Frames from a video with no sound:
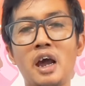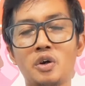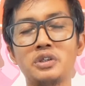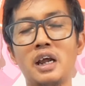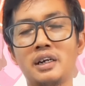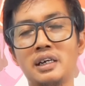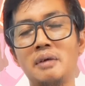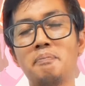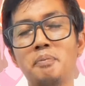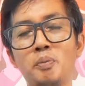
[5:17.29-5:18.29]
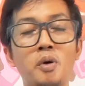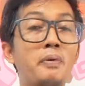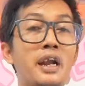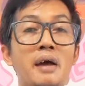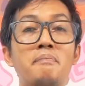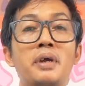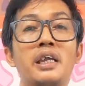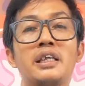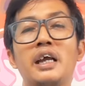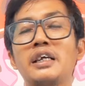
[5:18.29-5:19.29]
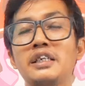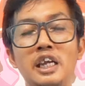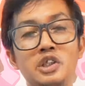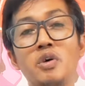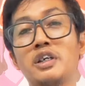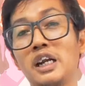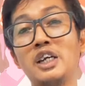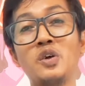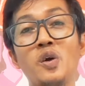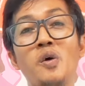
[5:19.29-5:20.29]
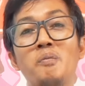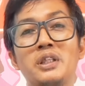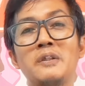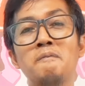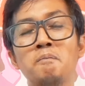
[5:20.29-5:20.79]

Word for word: harus ada pupuk pendampingnya, yaitu adalah dolomit.